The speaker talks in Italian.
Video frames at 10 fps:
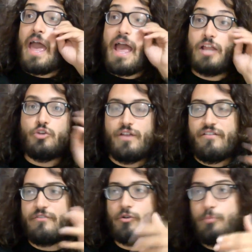eh, dove
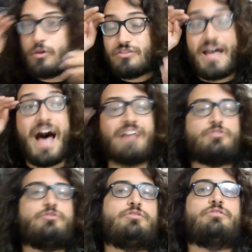l'avevano
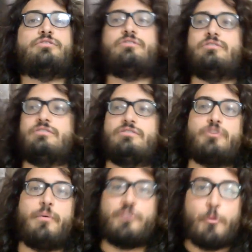portato
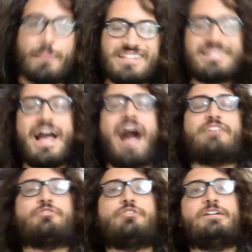dopo averlo
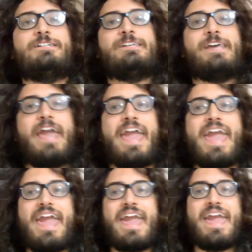pescato
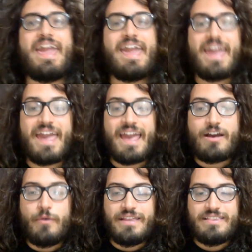e,
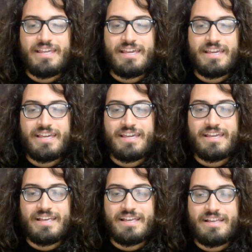e,
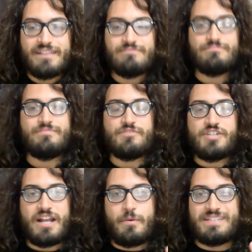quindi mh, mm,
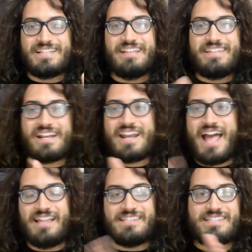c'era questa
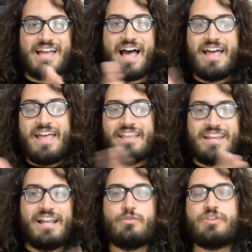alternanza
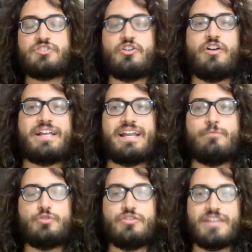tra le due storie che
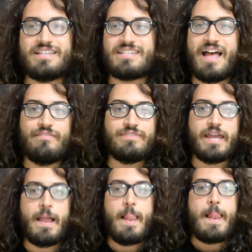era molto
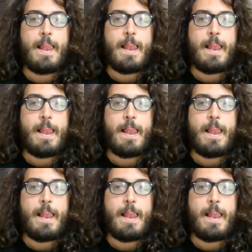interessante.